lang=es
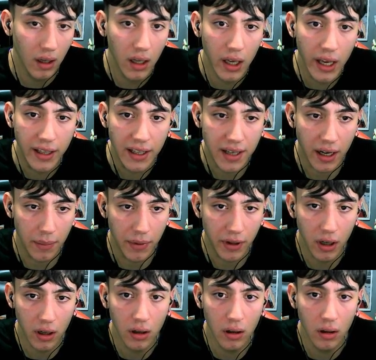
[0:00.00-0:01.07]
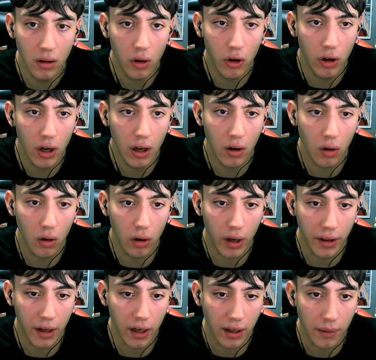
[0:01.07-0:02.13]
Eh, esta se repitió, ¿no? ¿O no la
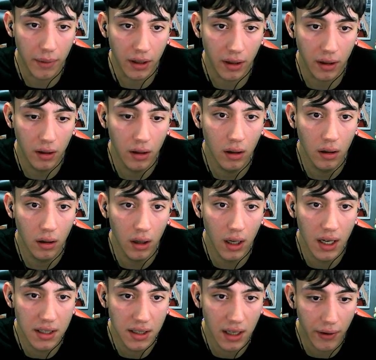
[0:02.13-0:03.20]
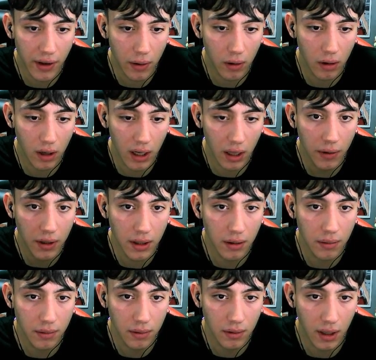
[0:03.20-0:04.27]
coloqué directamente? Ah, sí, la había colocado,
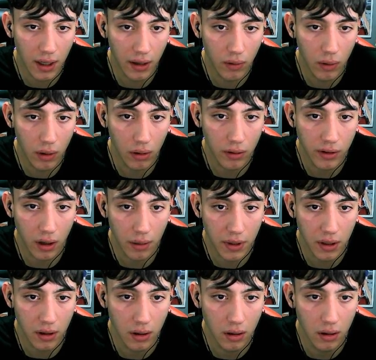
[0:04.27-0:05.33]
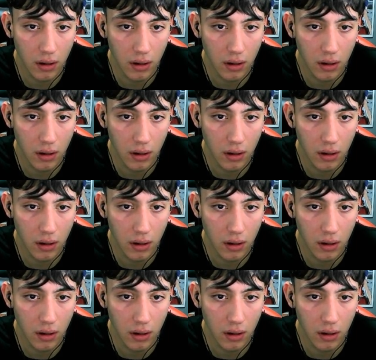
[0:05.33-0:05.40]
¿viste? Está acá de nuevo, se repitió.